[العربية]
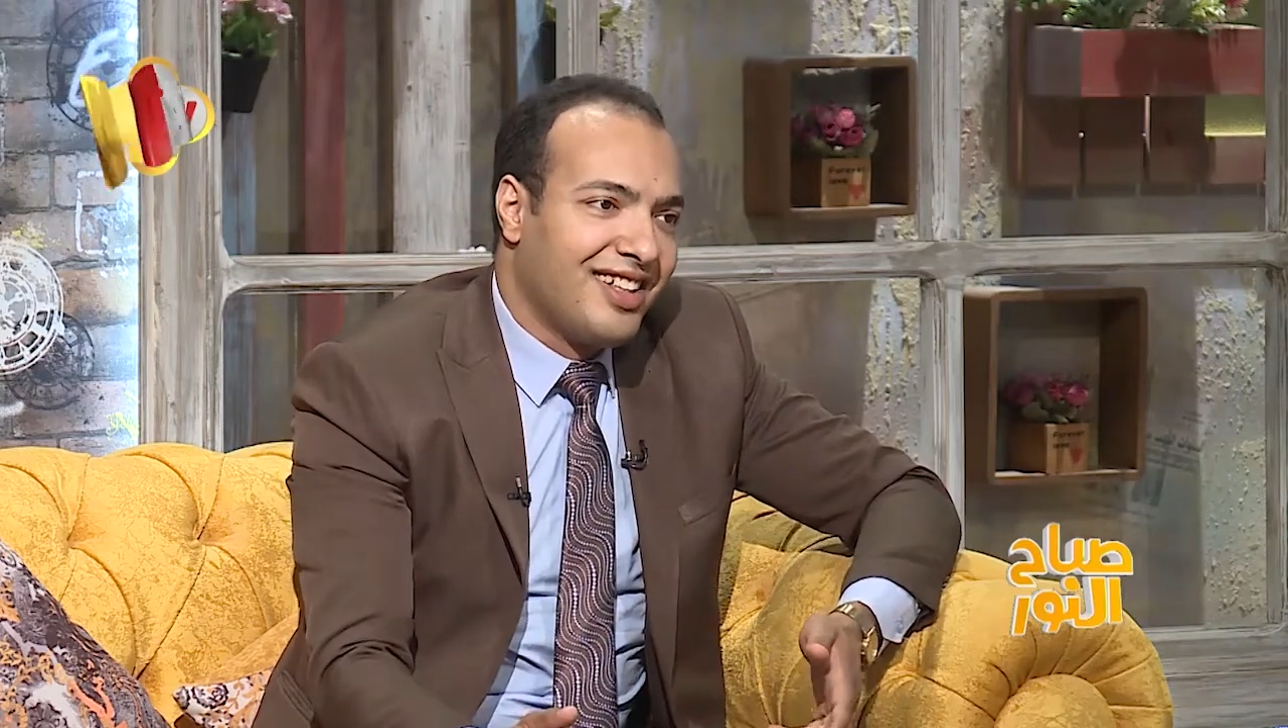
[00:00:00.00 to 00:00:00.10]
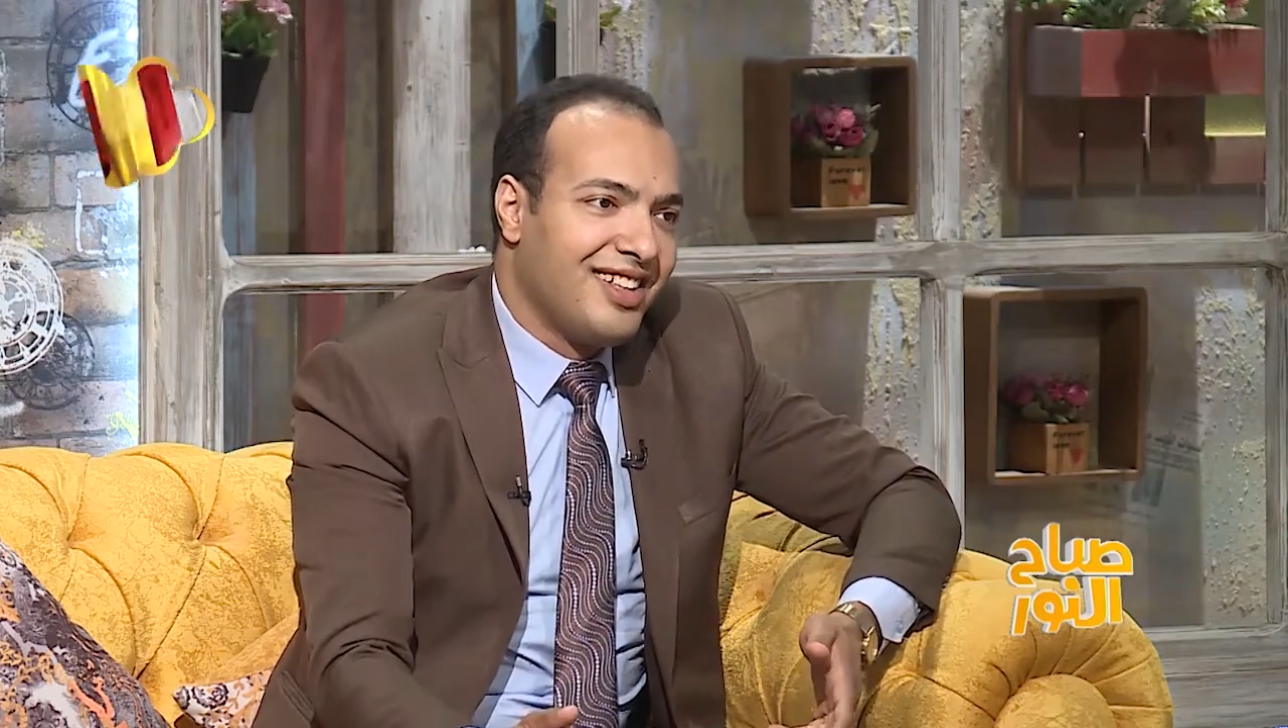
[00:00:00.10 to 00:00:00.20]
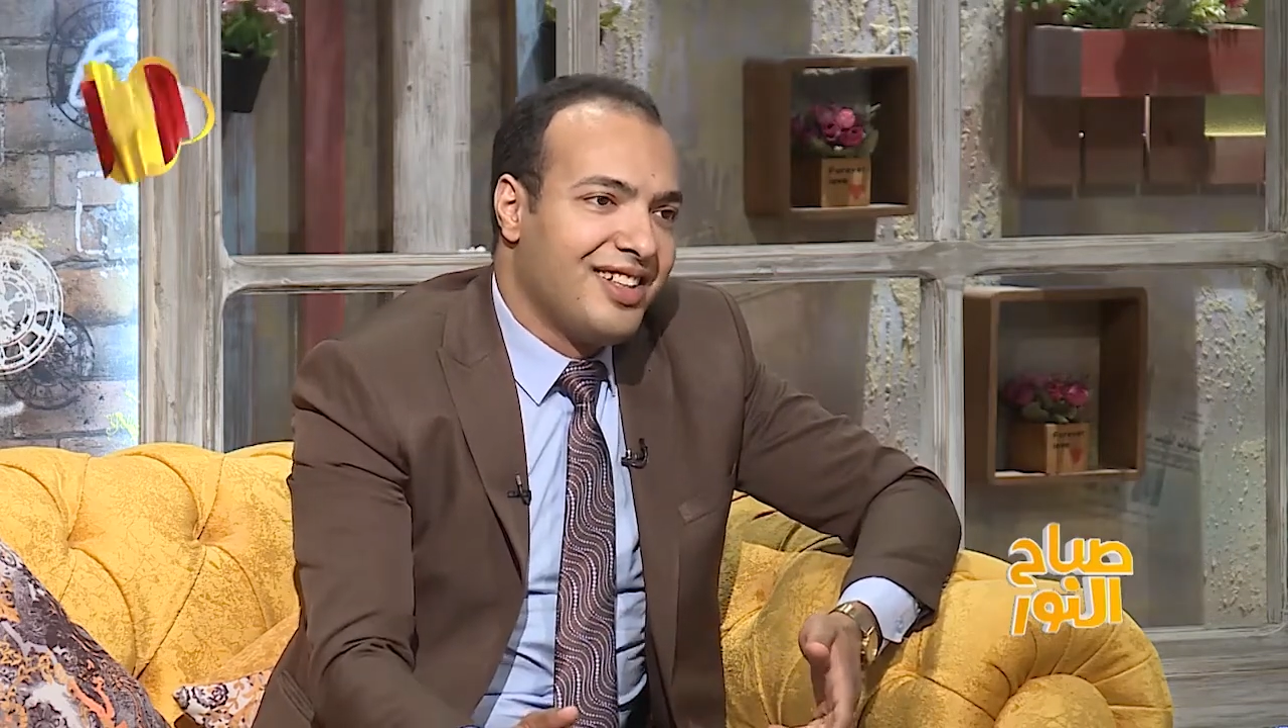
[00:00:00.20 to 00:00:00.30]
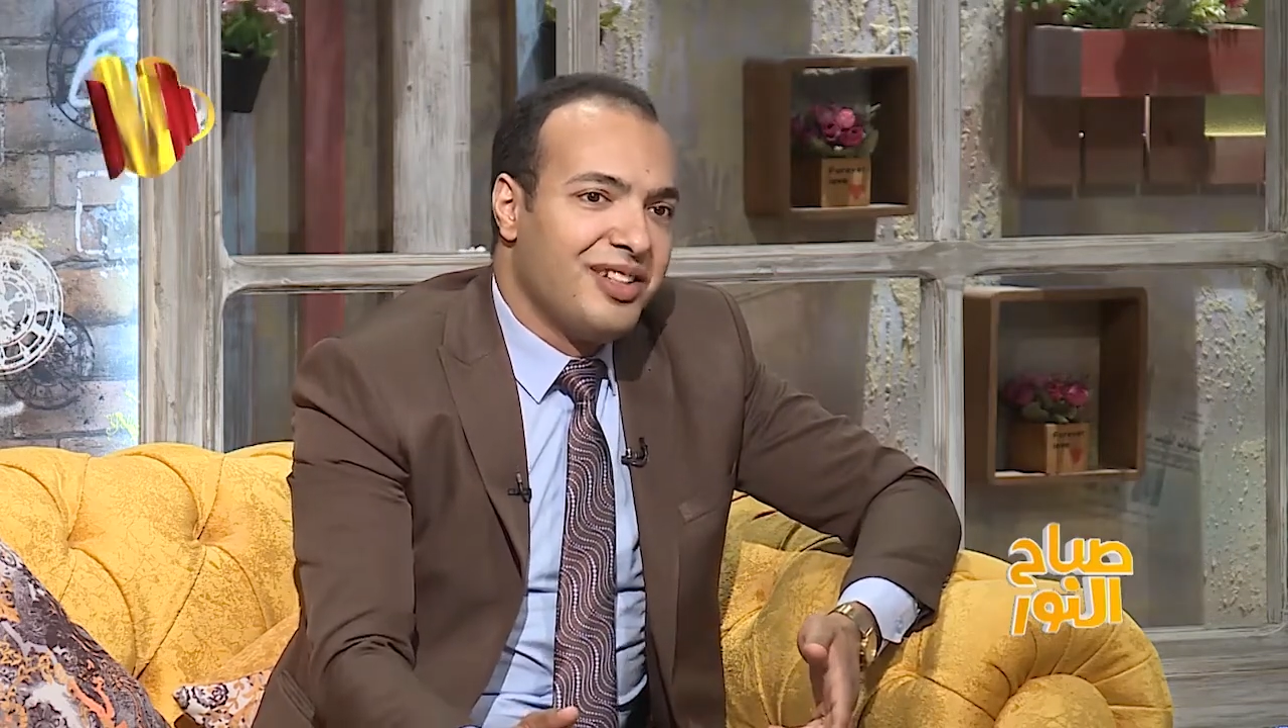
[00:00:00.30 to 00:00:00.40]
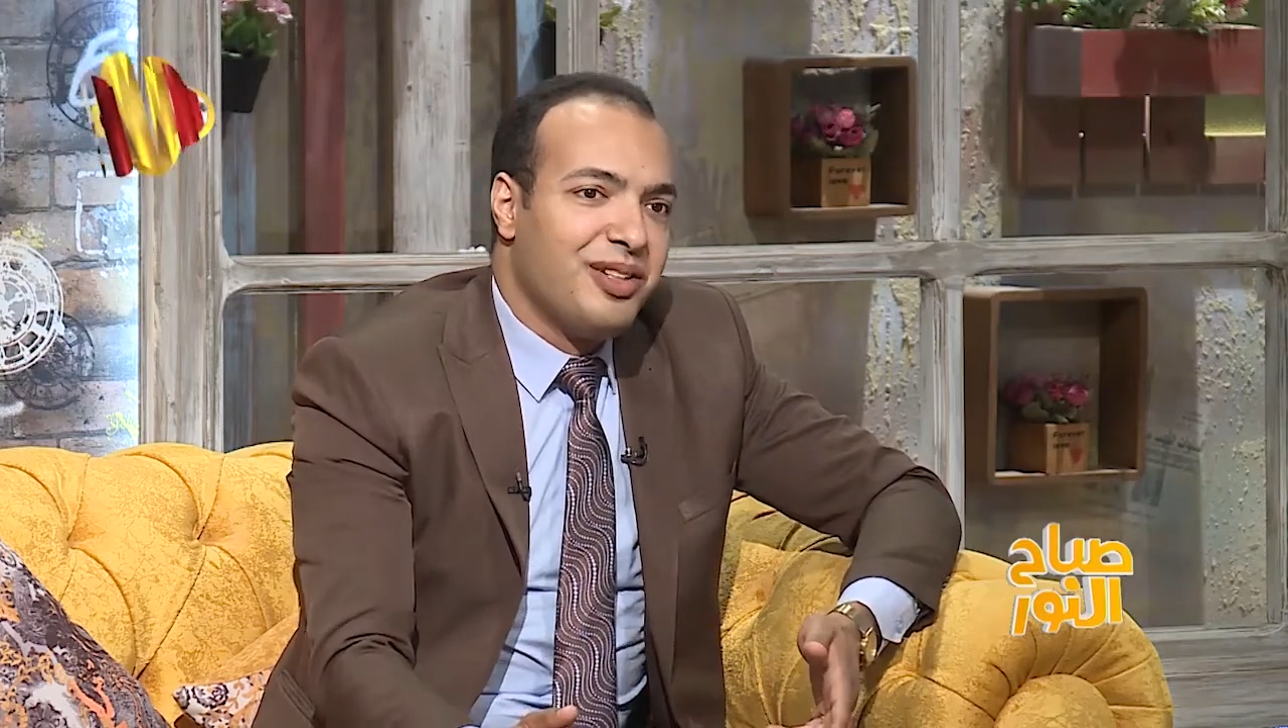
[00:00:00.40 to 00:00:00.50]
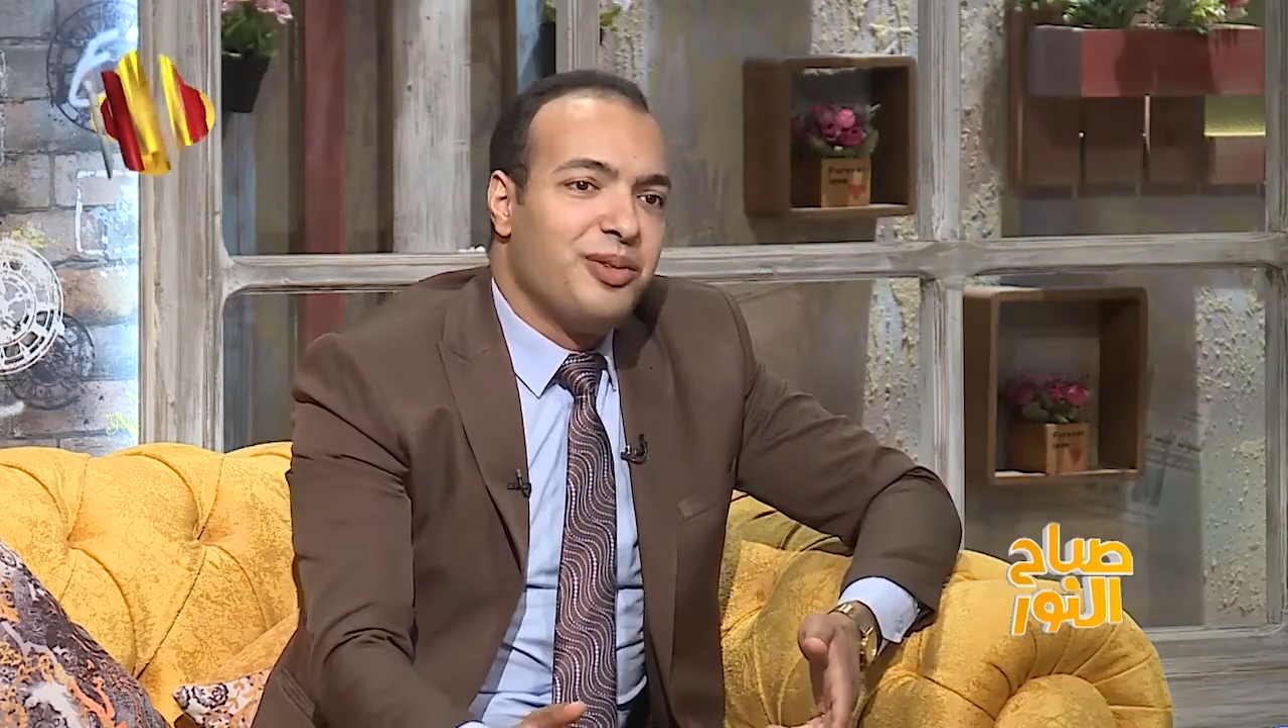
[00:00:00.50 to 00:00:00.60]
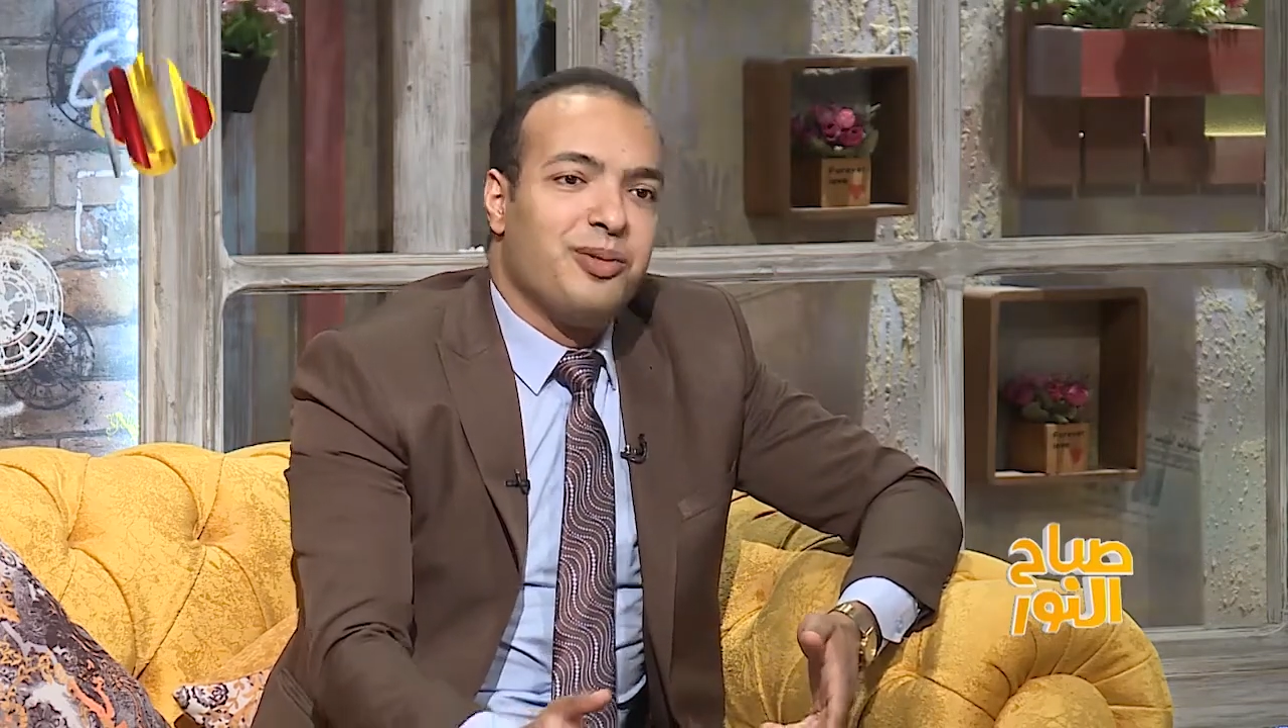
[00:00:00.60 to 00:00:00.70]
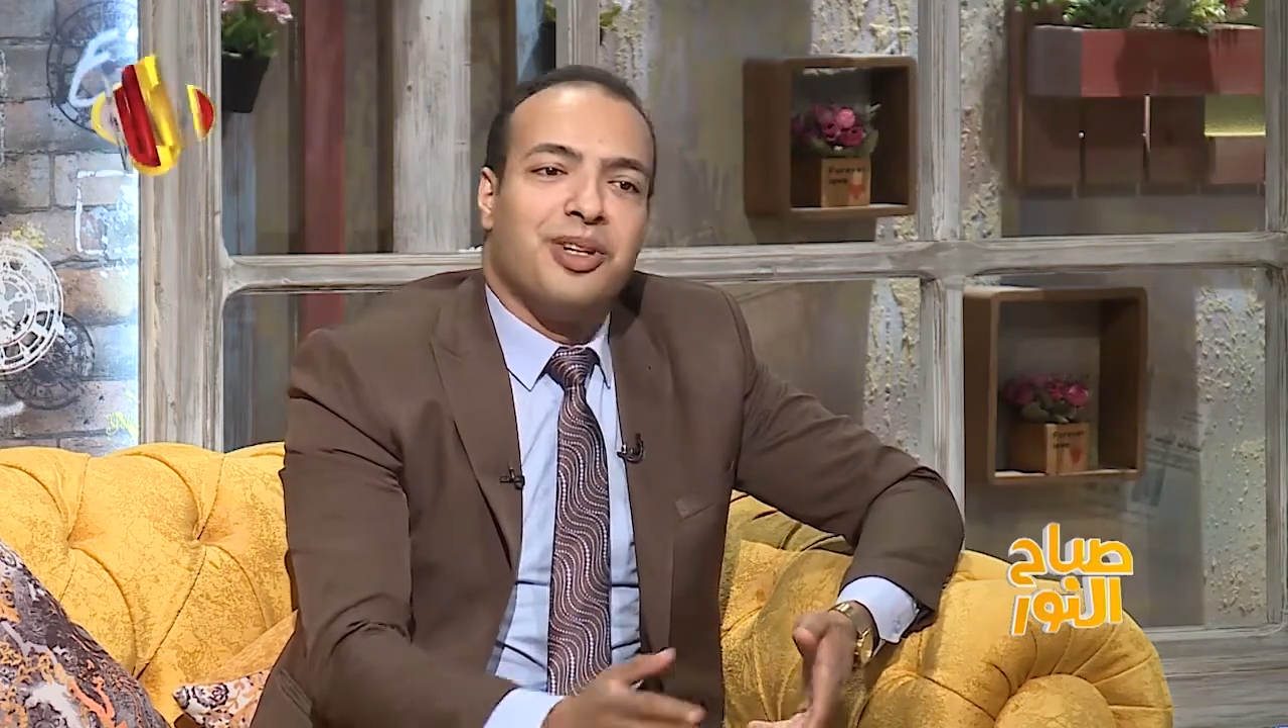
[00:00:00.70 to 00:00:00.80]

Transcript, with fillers: ولا انا أدينك